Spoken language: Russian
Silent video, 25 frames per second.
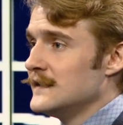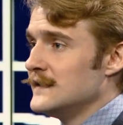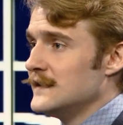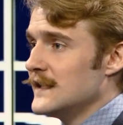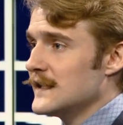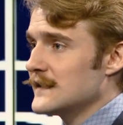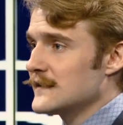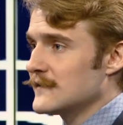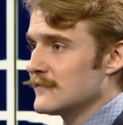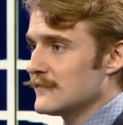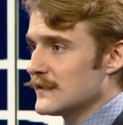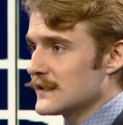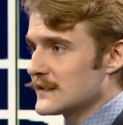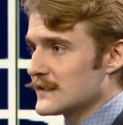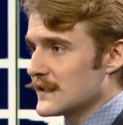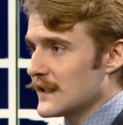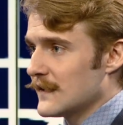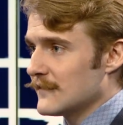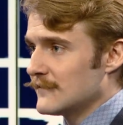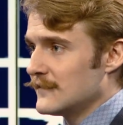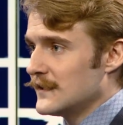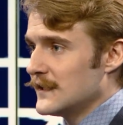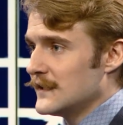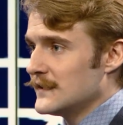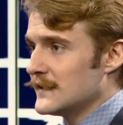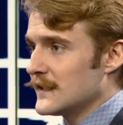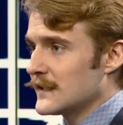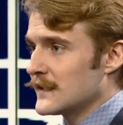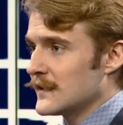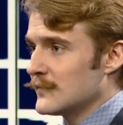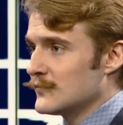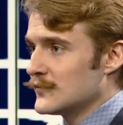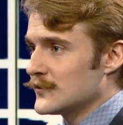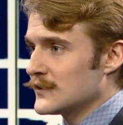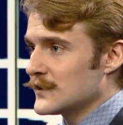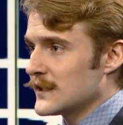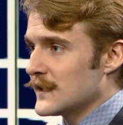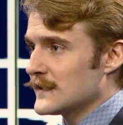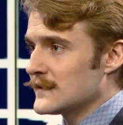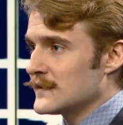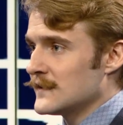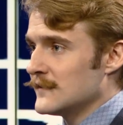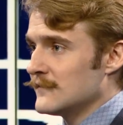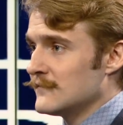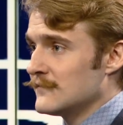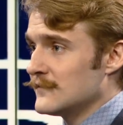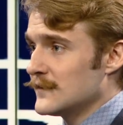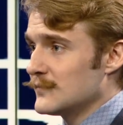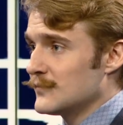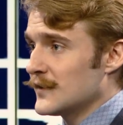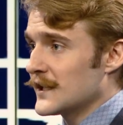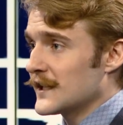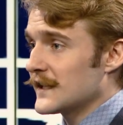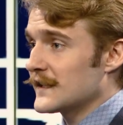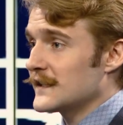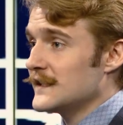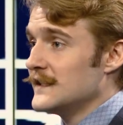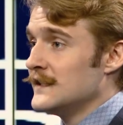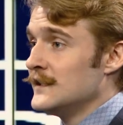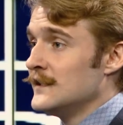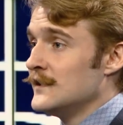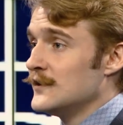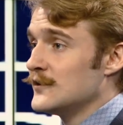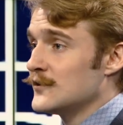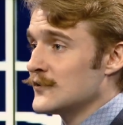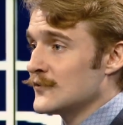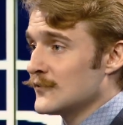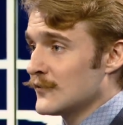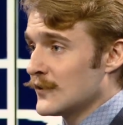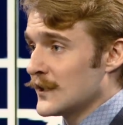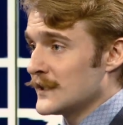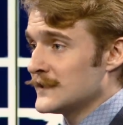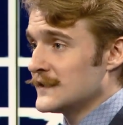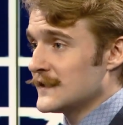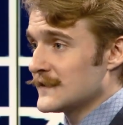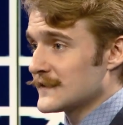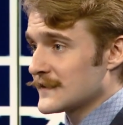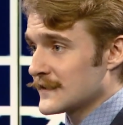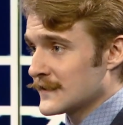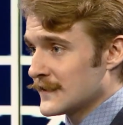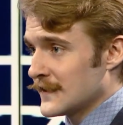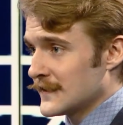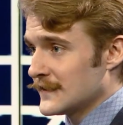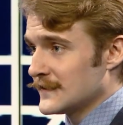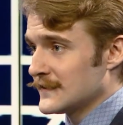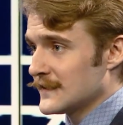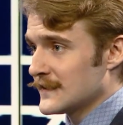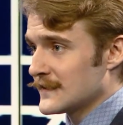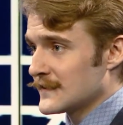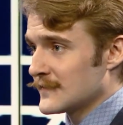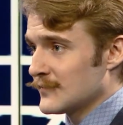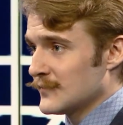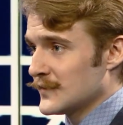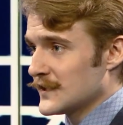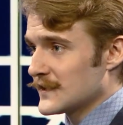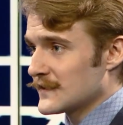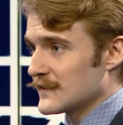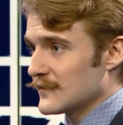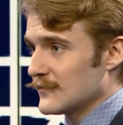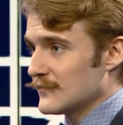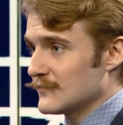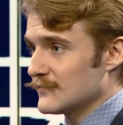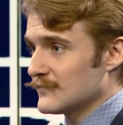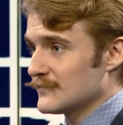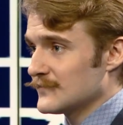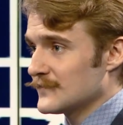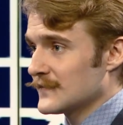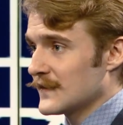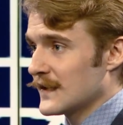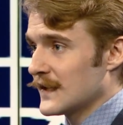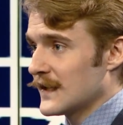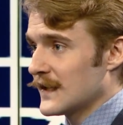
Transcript: есть в их заявлениях об участии в выборах и еще один скрытый смысл.